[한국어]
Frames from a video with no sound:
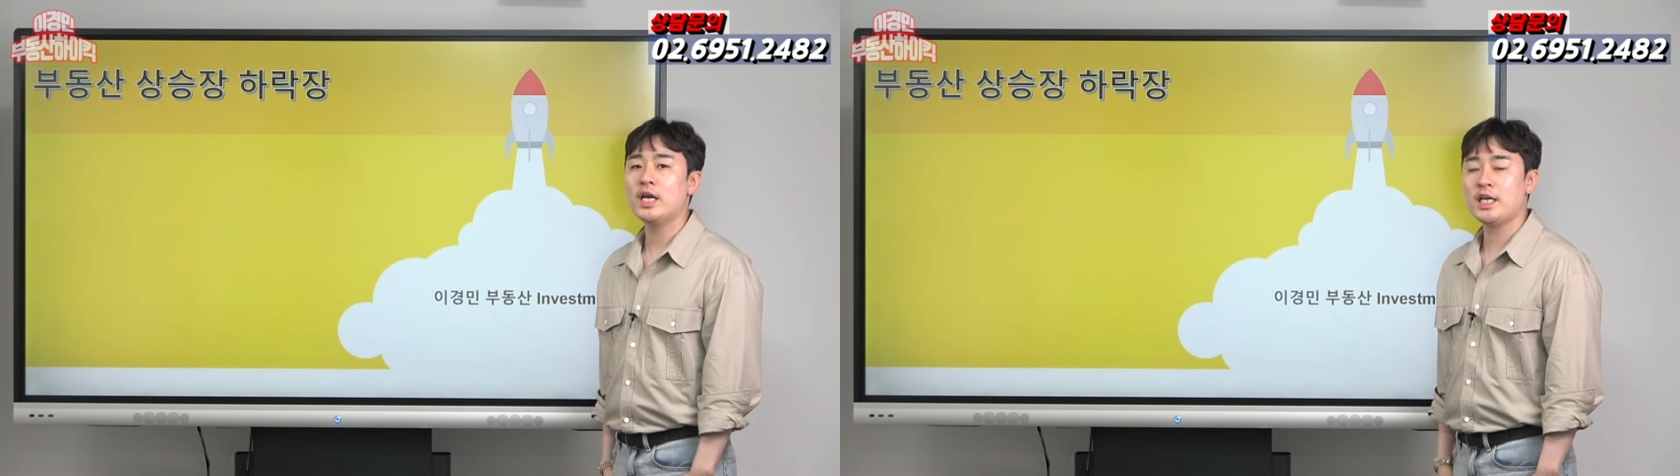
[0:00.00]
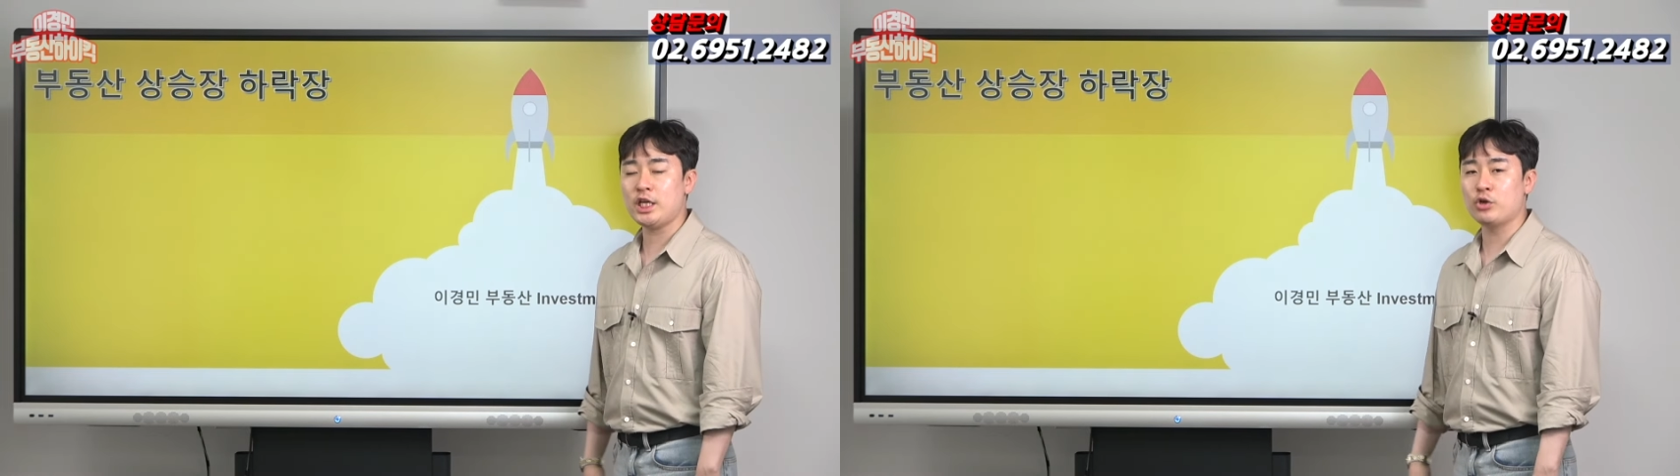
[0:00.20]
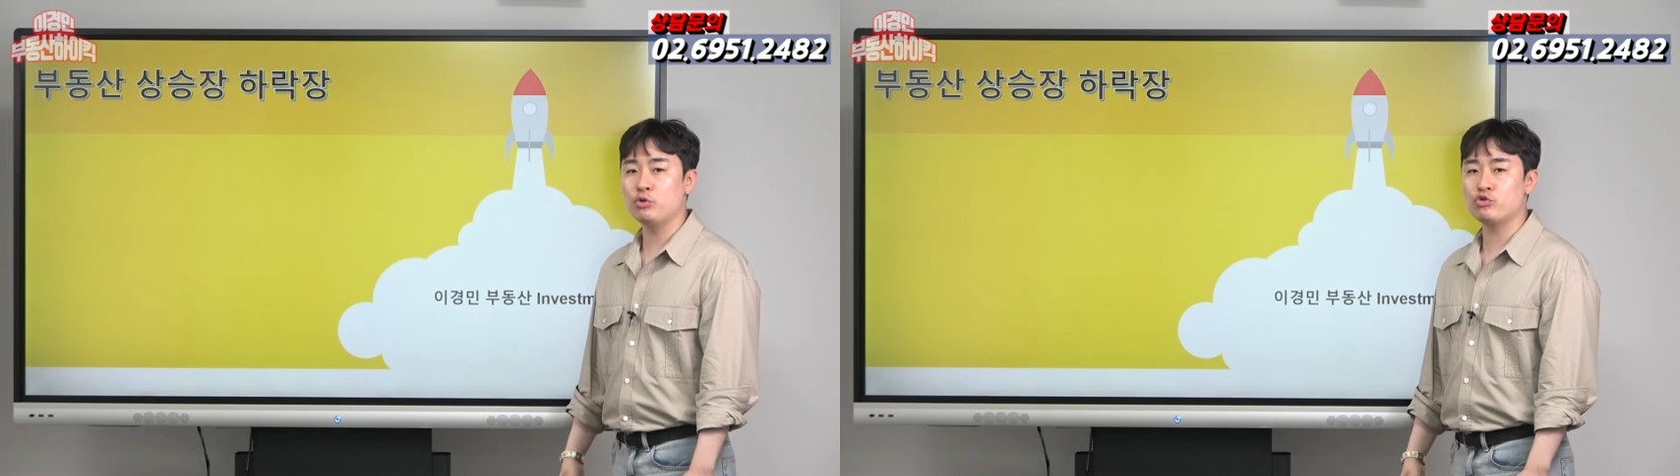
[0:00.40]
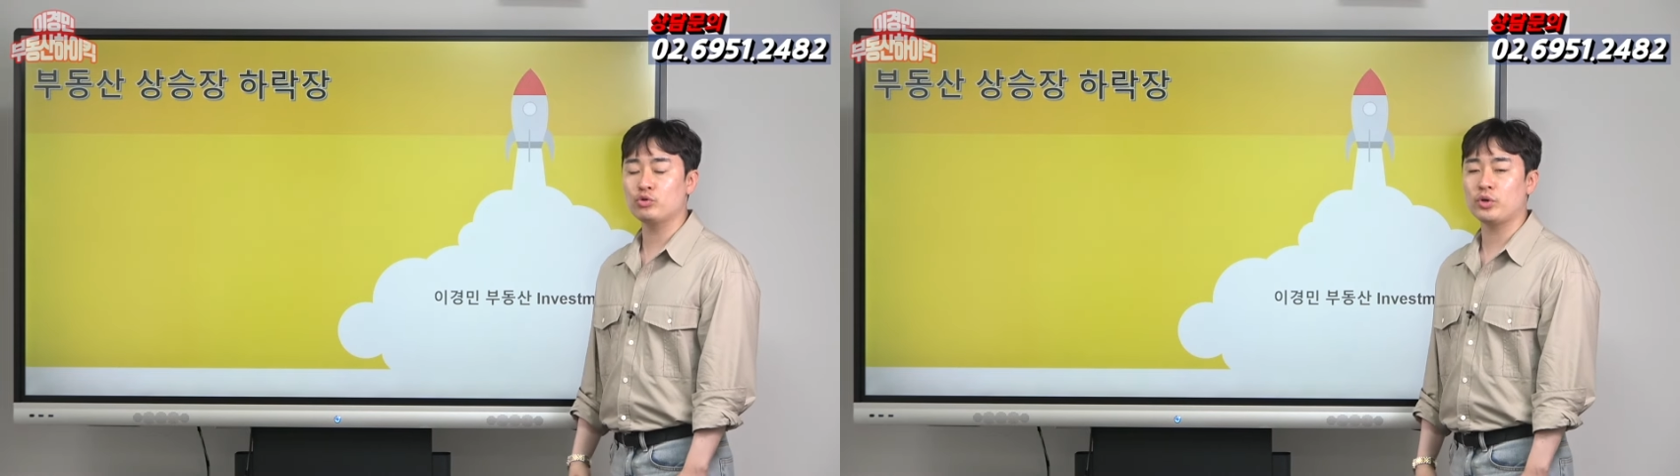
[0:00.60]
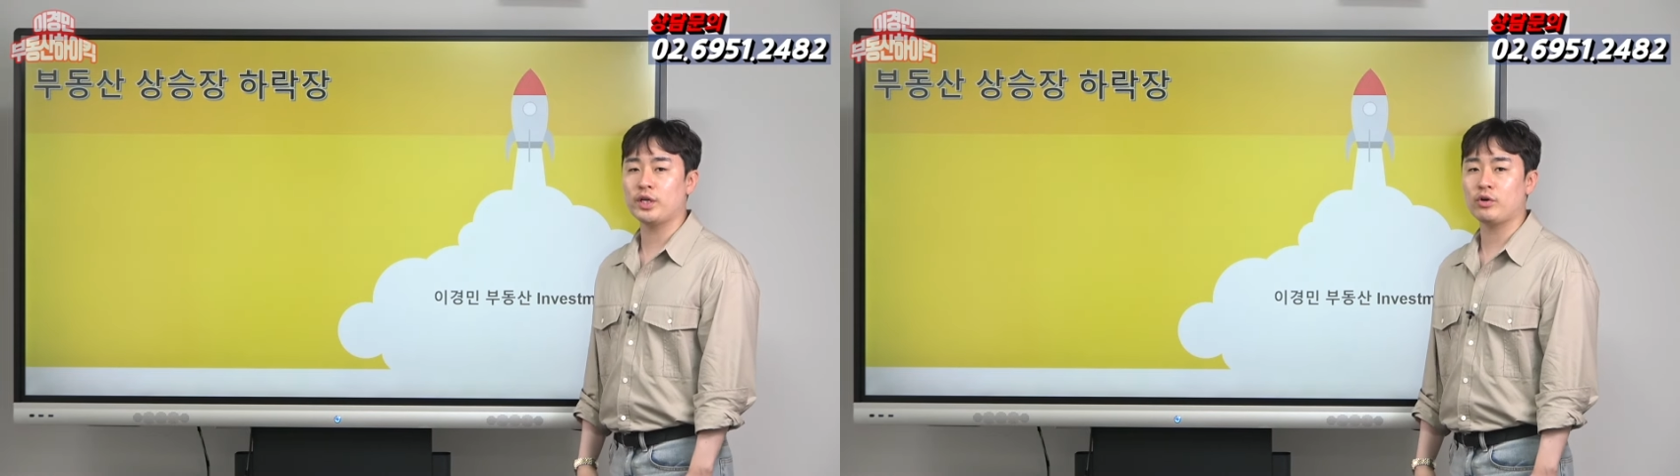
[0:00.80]
이견
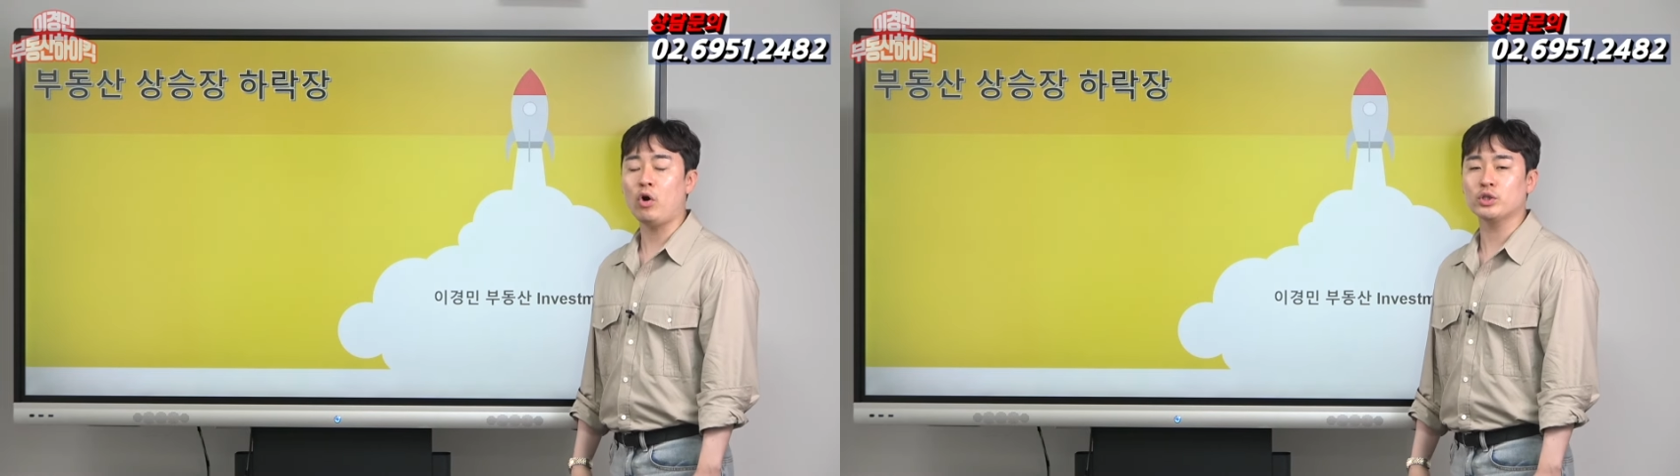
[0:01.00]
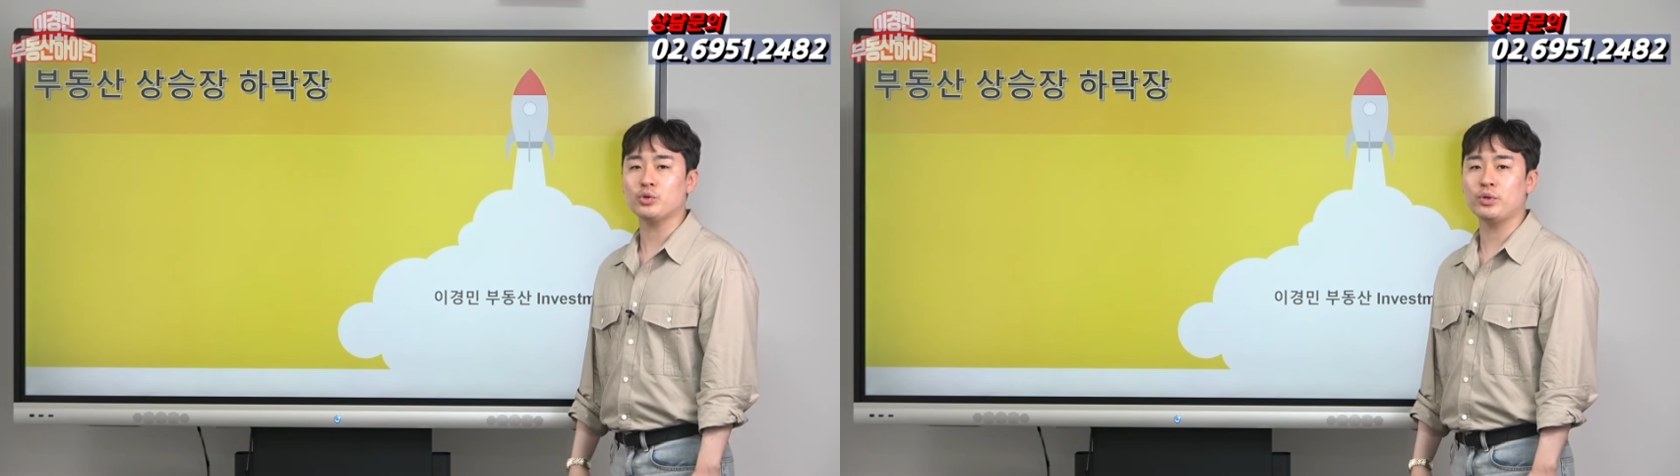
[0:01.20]
충돌이 커지고